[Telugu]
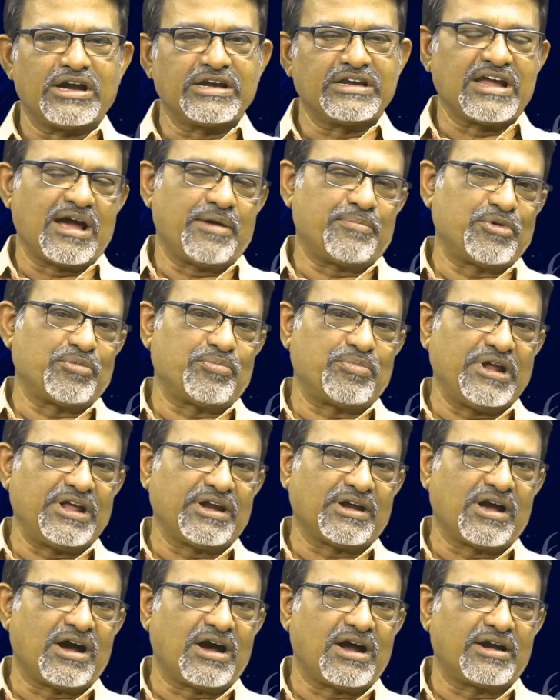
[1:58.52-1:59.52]
అన్క్యాప్డ్
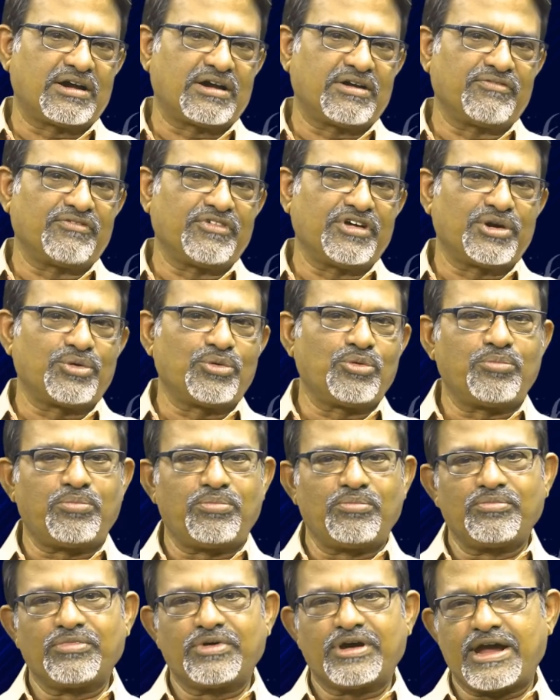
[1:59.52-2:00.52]
ప్లేయర్గా ఆడటం వేరు
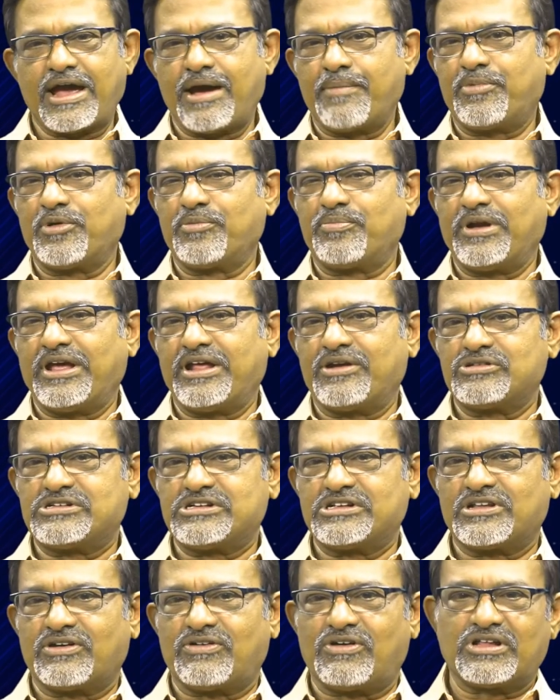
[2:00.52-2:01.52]
క్యాప్డ్ ప్లేయర్
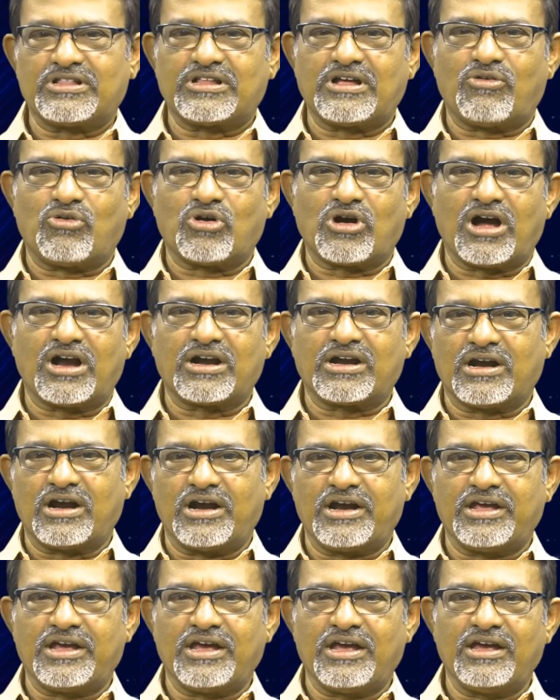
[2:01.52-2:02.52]
వచ్చిన తర్వాత ఒక
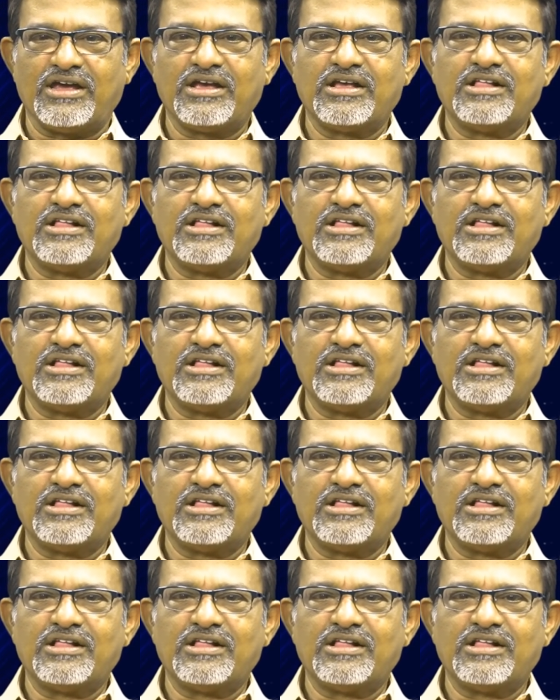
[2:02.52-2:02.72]
ఆటగాడికి